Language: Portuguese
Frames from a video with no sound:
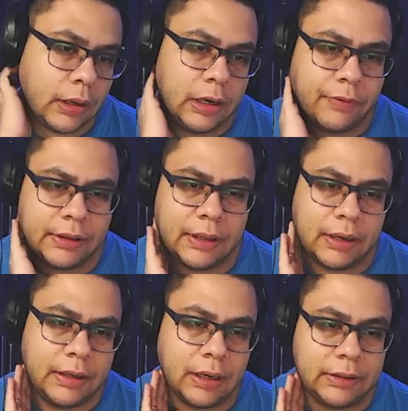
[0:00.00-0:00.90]
ele vai ter
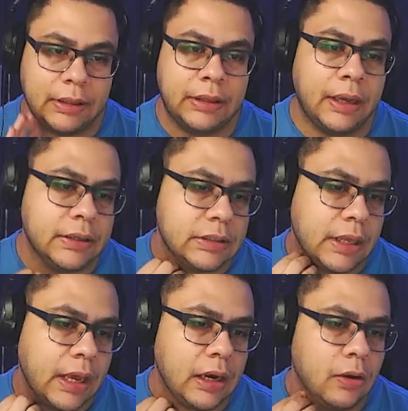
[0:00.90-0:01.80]
aqui na T3
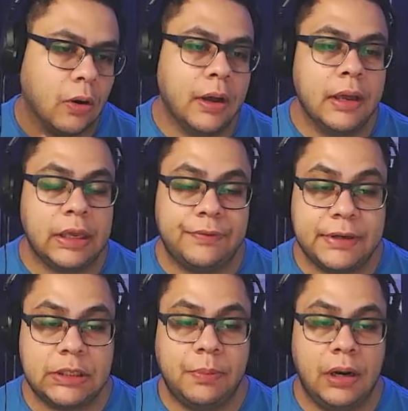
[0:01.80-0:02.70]
dele, ó,
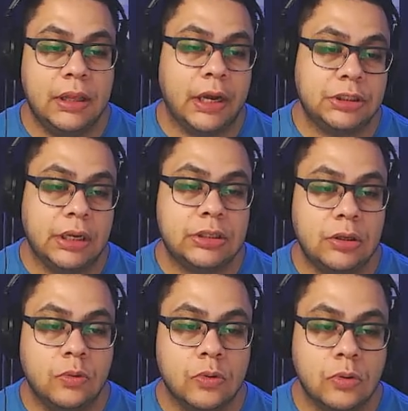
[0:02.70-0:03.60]
invencibilidade 10
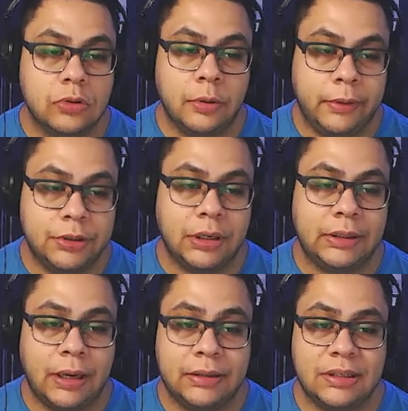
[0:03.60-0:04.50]
segundos, aumento de
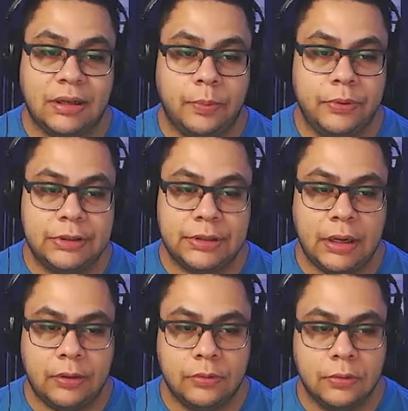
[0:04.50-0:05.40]
ataque
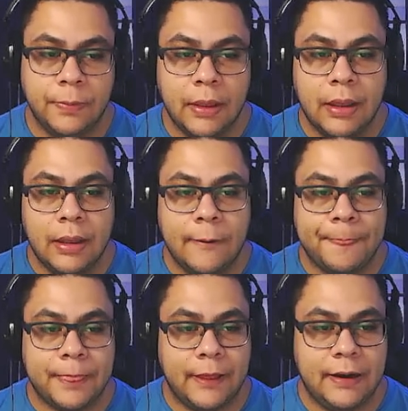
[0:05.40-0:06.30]
60%.
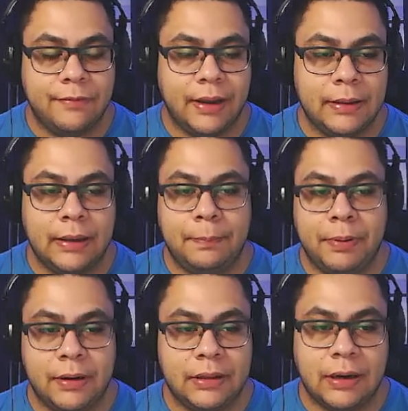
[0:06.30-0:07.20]
Ele vai
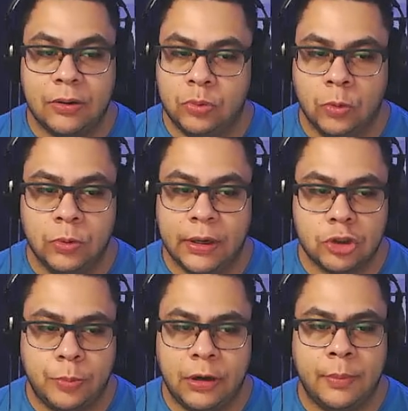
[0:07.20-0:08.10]
penetrar tudo, aí
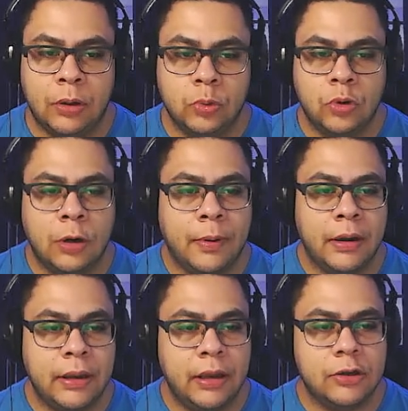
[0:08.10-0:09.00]
super armadura,
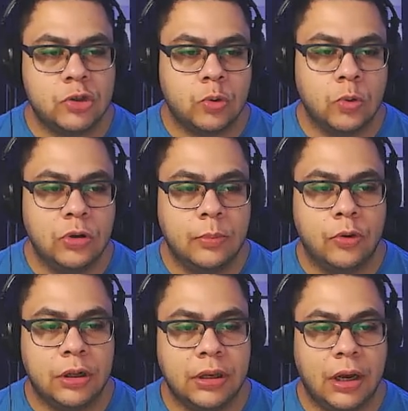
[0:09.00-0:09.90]
barreira, escudo,
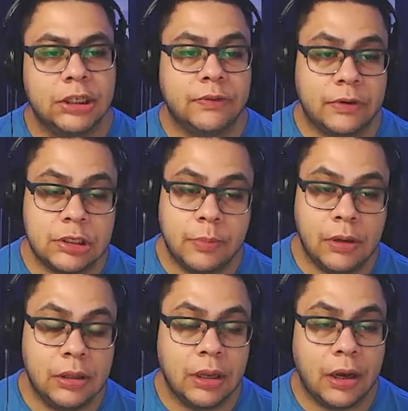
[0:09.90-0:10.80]
imunidade,
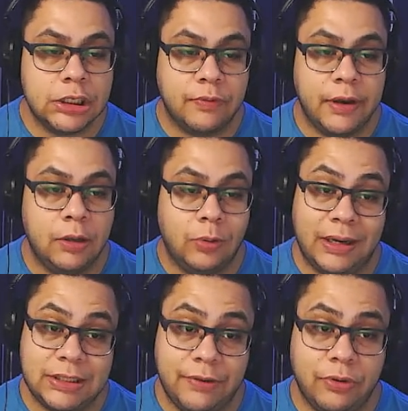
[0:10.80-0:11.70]
invencibilidade, vai ignorar
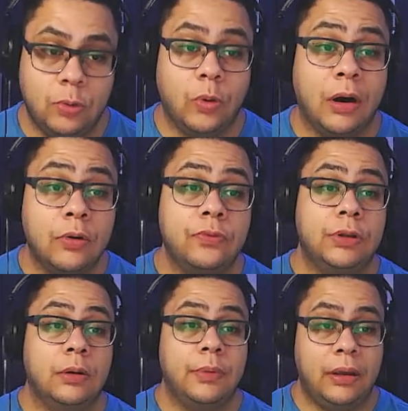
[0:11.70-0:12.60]
a esquiva do alvo
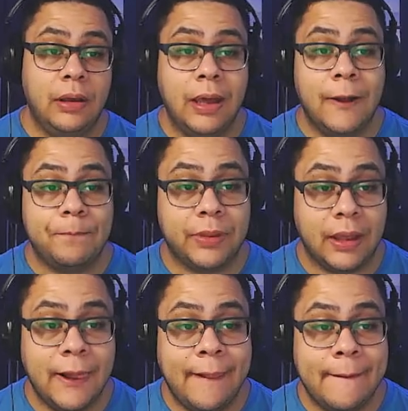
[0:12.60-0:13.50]
também, né?